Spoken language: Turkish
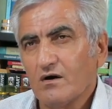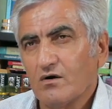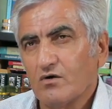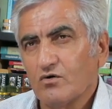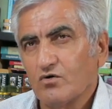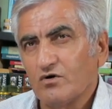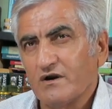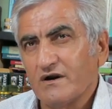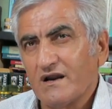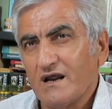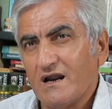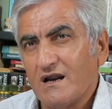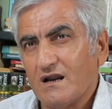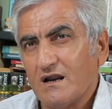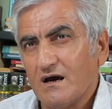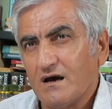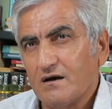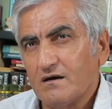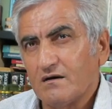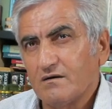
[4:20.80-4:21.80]

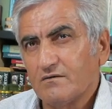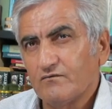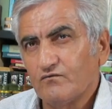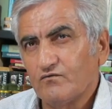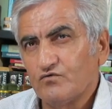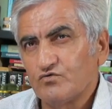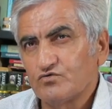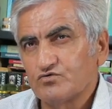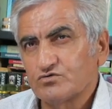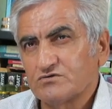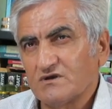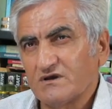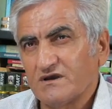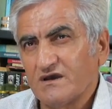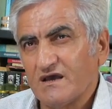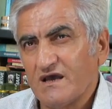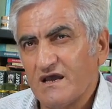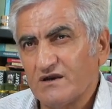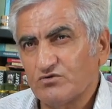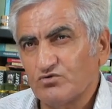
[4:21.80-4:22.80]
Klorella
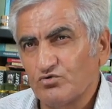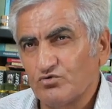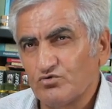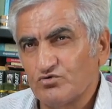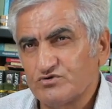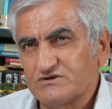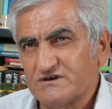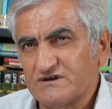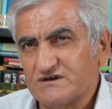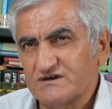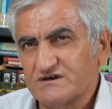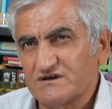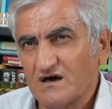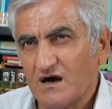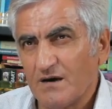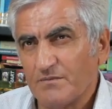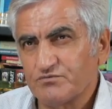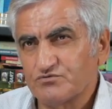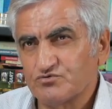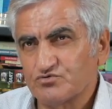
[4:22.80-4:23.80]
vücuttaki her türlü
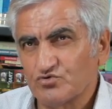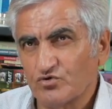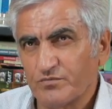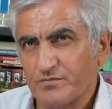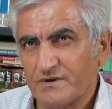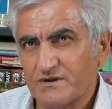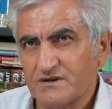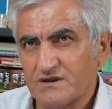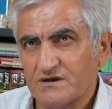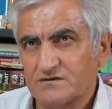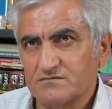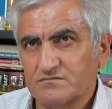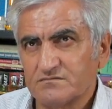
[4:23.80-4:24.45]
zehir absorbe eder.